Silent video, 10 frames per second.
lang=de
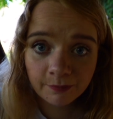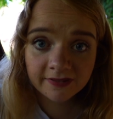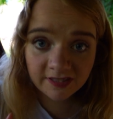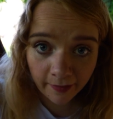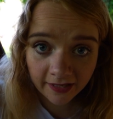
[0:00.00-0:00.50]

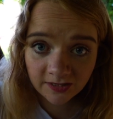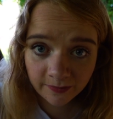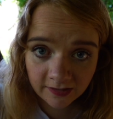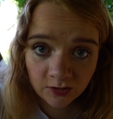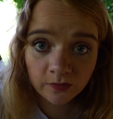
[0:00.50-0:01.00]
bis
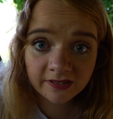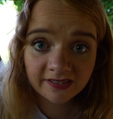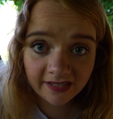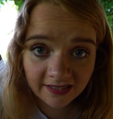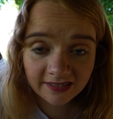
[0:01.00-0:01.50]
22 Uhr
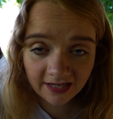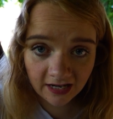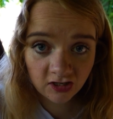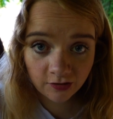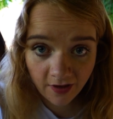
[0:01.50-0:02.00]
Snacks hier in
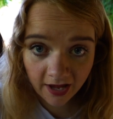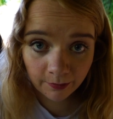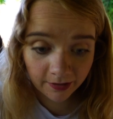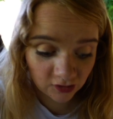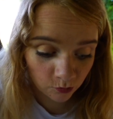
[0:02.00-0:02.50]
der Jafari
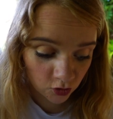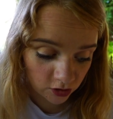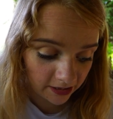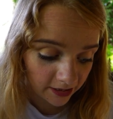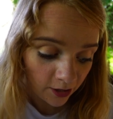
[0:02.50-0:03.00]
Bar zu
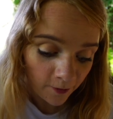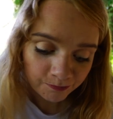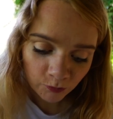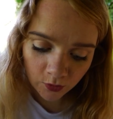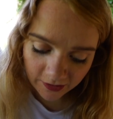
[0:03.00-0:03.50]
bestellen.
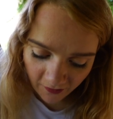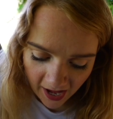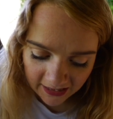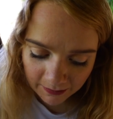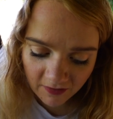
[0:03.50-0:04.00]
Und ihr
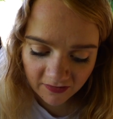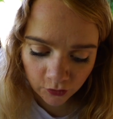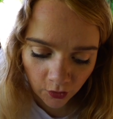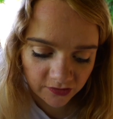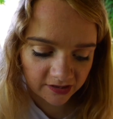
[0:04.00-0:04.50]
fragt ja immer, was
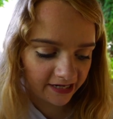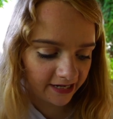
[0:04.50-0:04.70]
kostet der